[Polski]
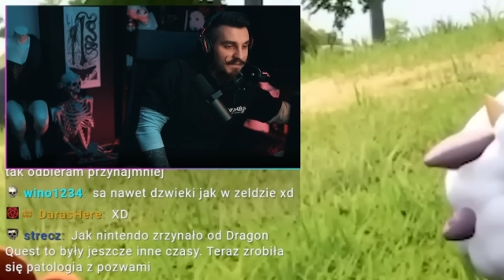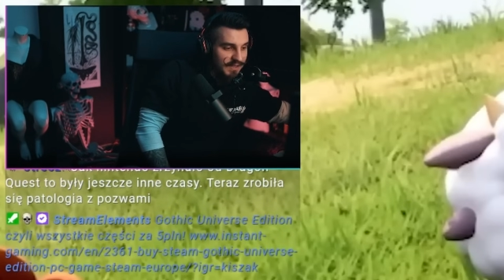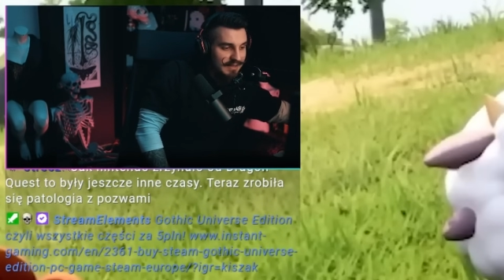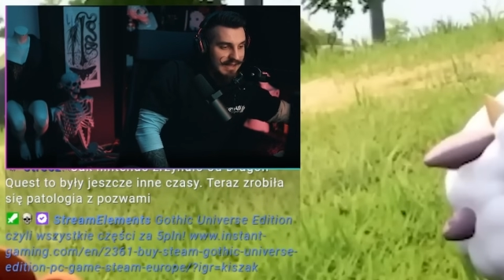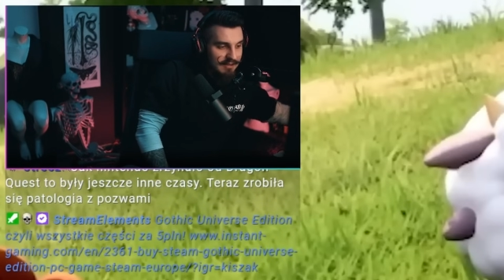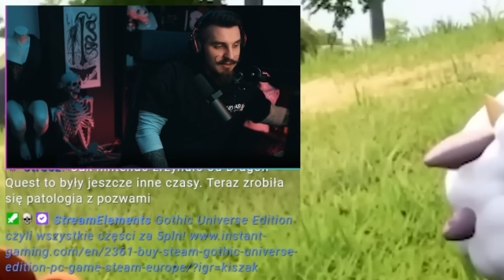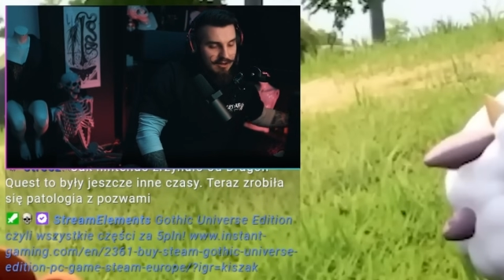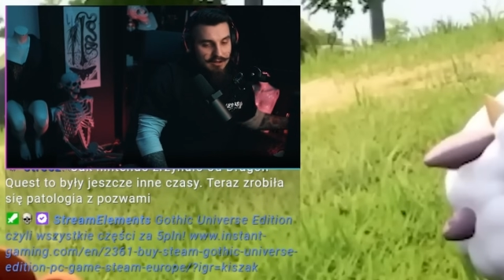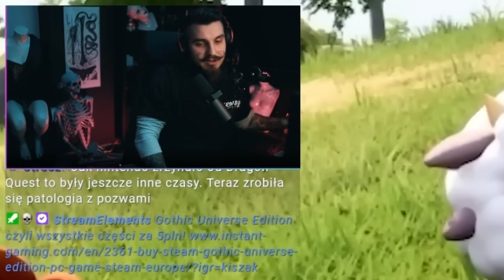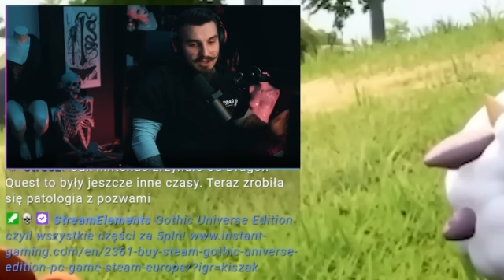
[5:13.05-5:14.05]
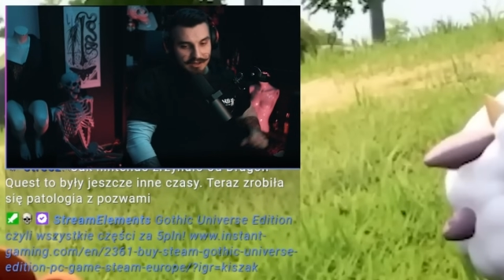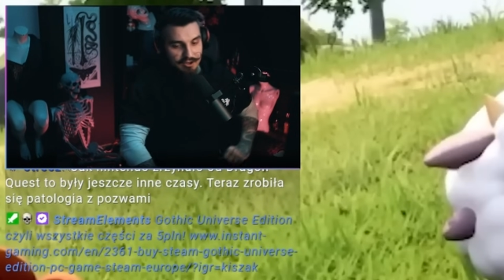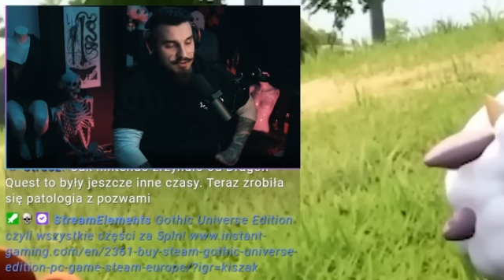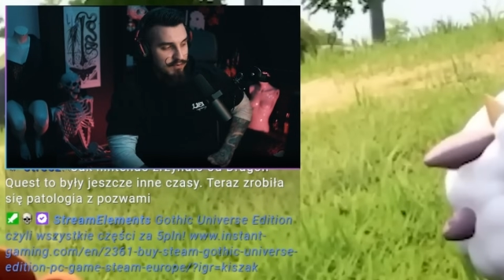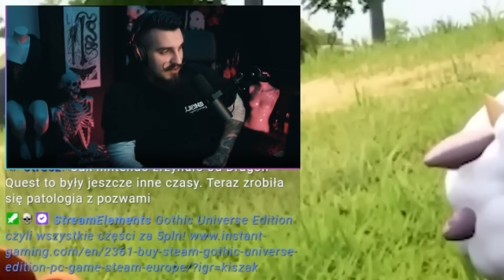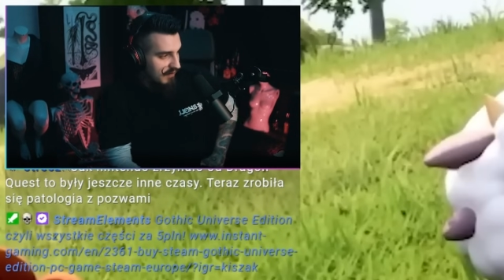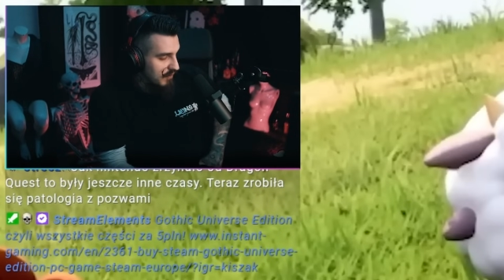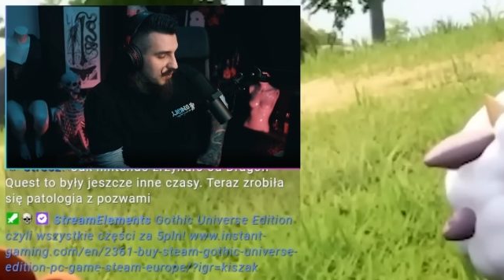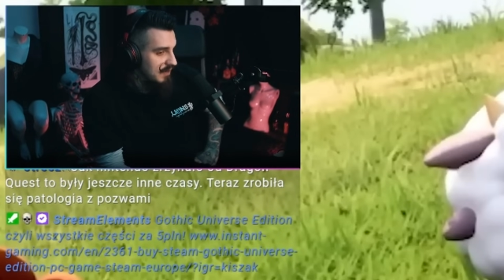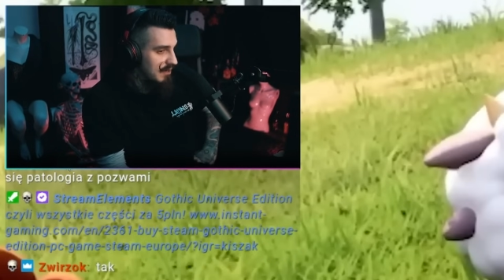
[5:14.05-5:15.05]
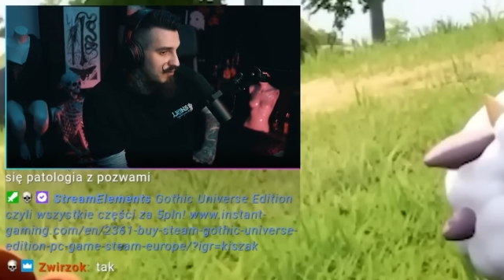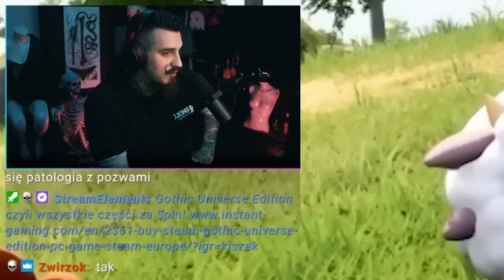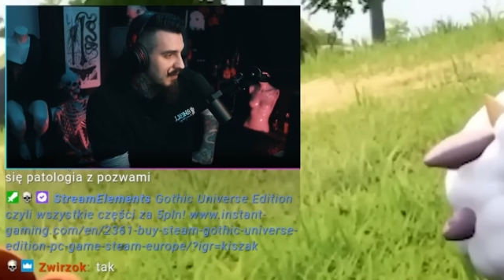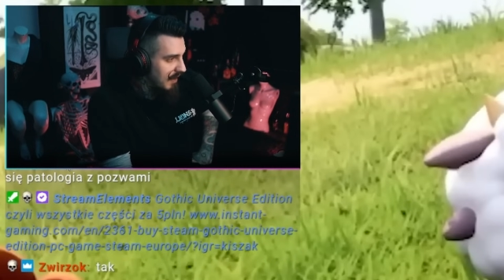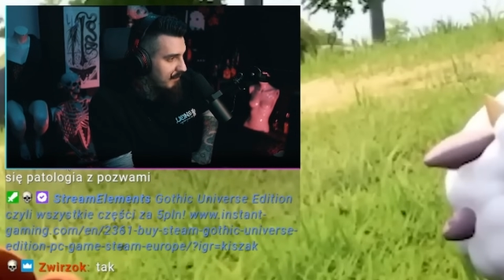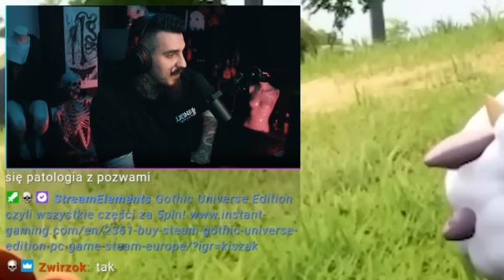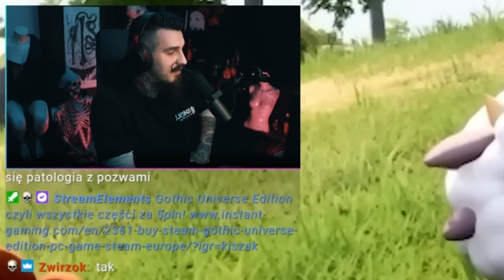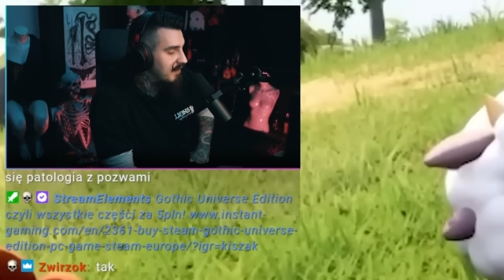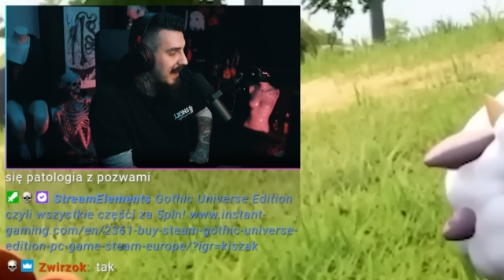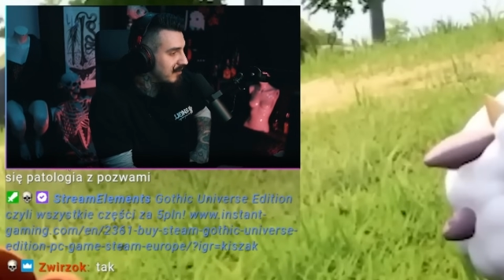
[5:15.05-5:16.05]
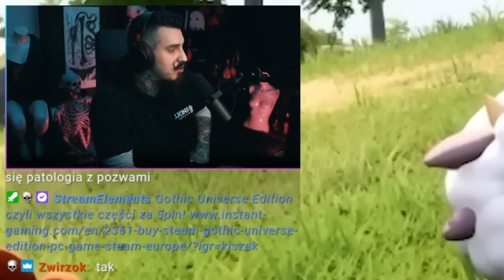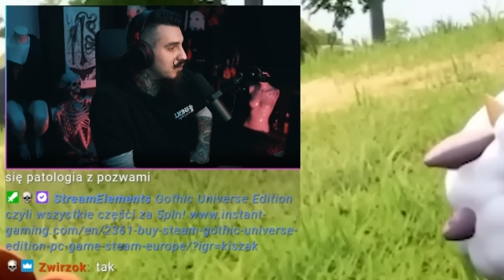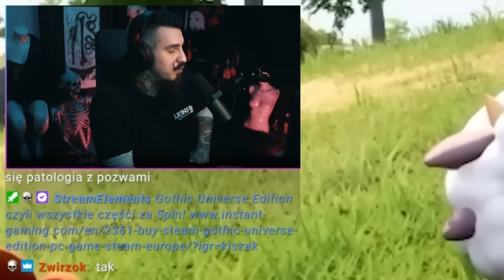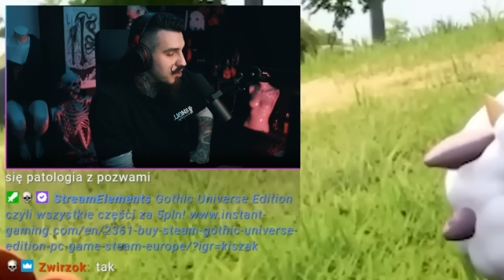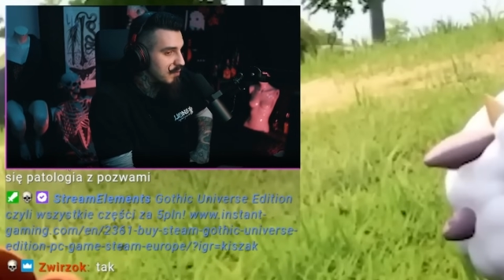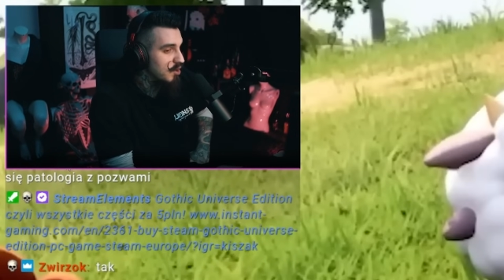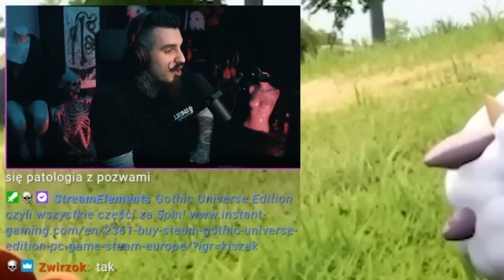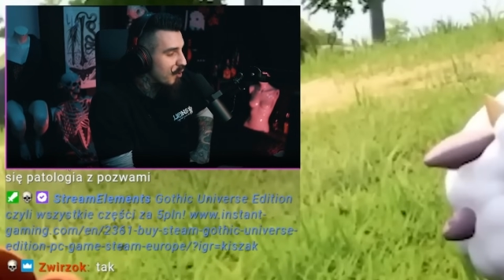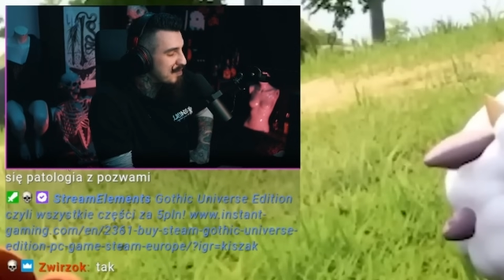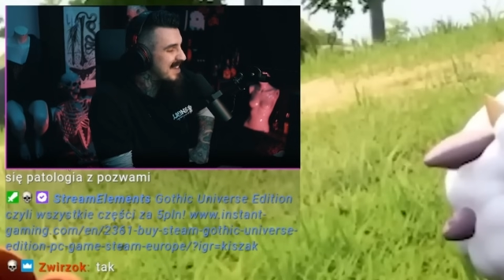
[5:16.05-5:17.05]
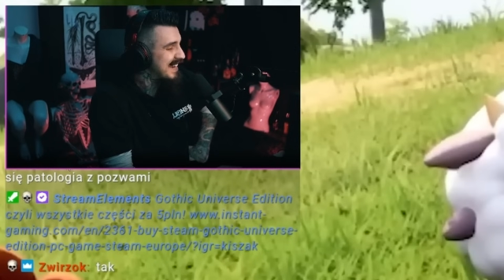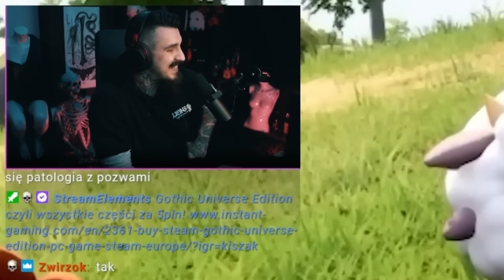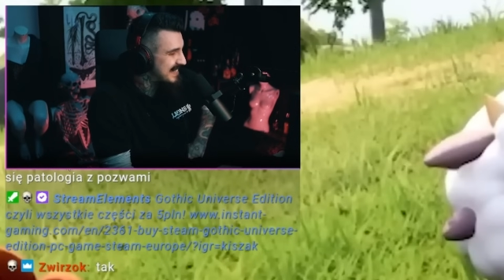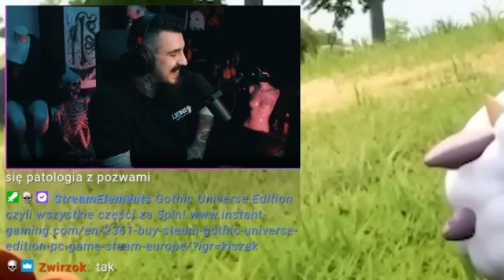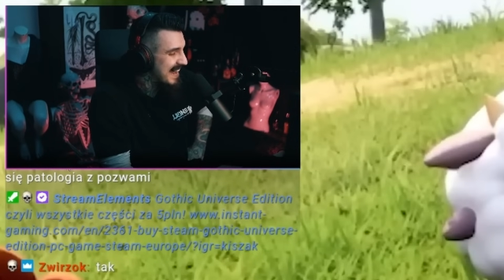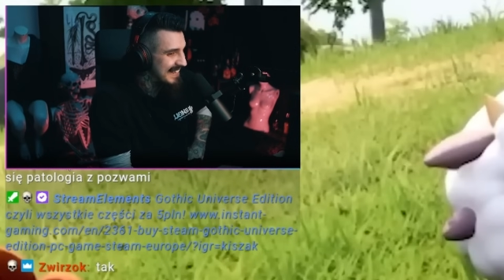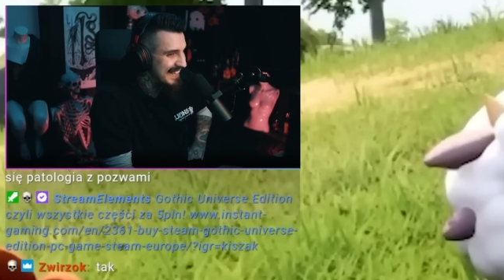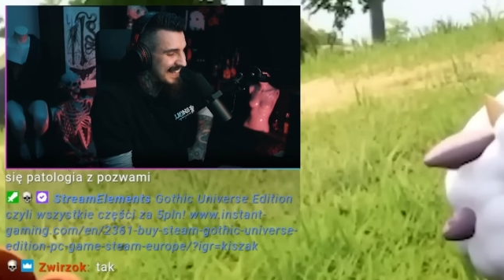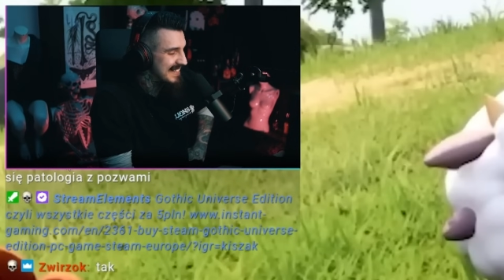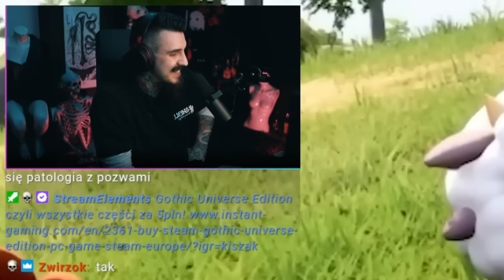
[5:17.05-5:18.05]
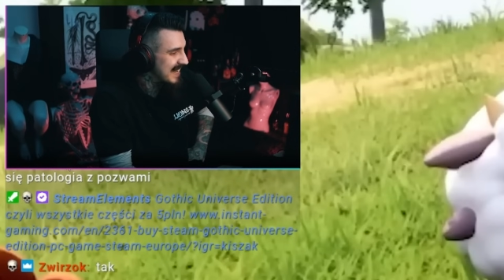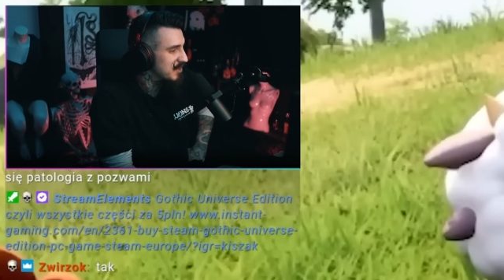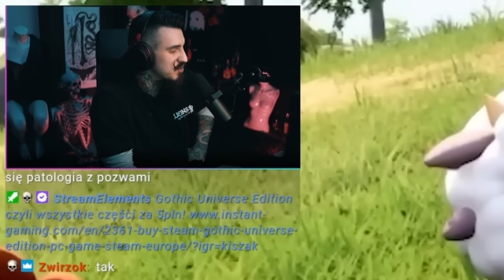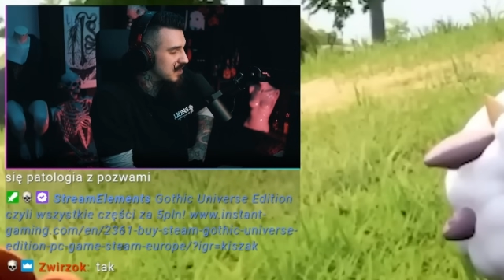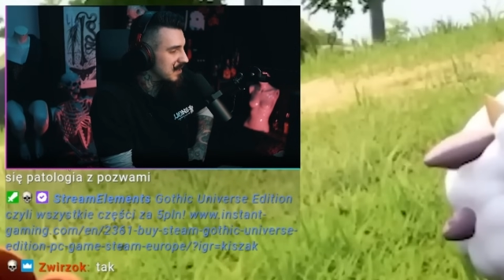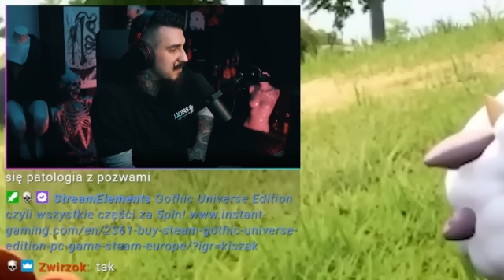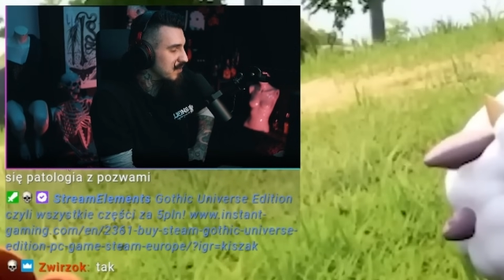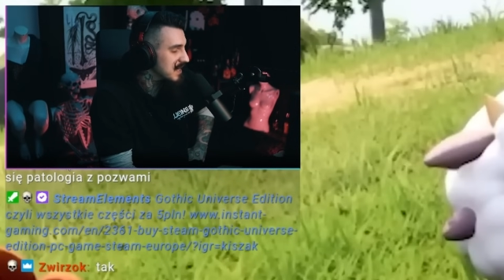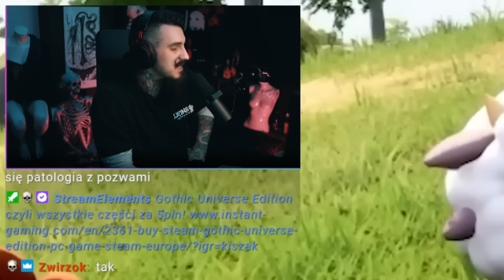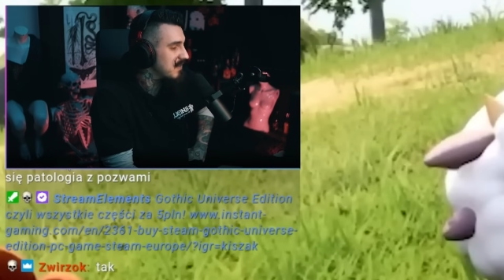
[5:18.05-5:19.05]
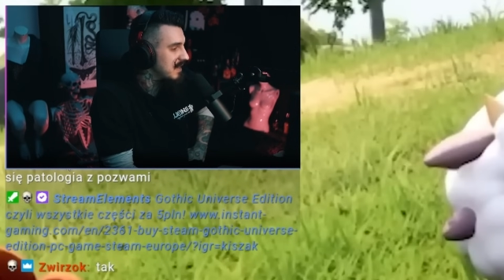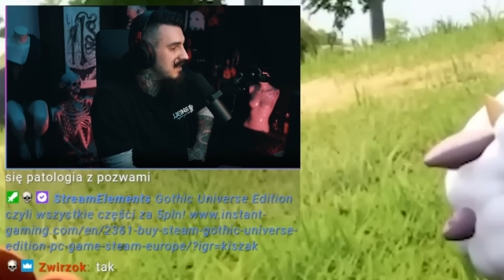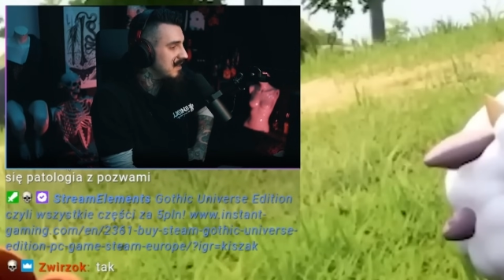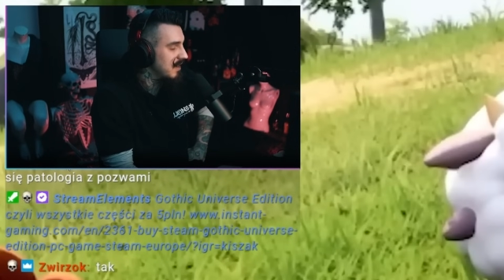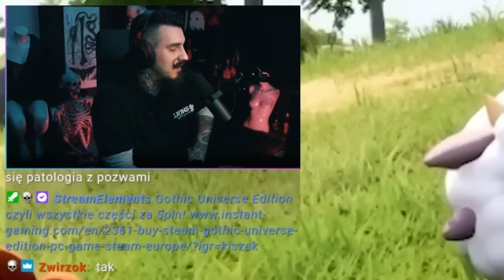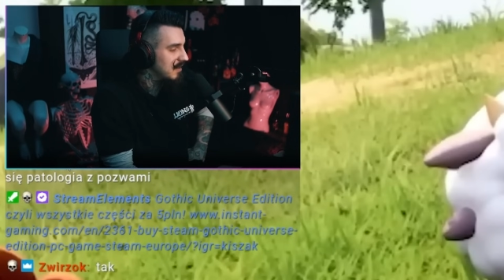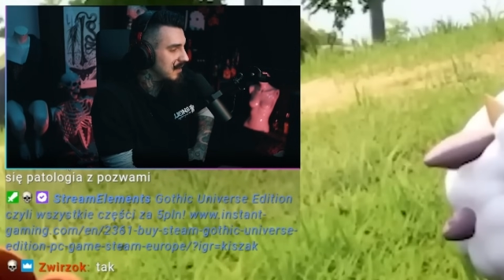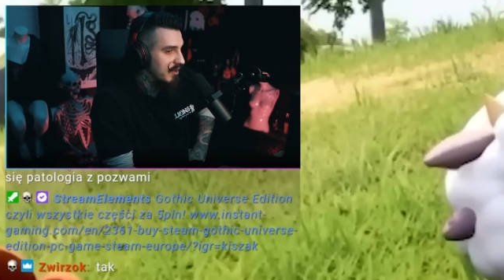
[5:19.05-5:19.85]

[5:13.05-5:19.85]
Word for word: Nintendo kiedyś potrafiło na YouTubie walić ludziom copyright strajki za to, że pokazywali ich grę.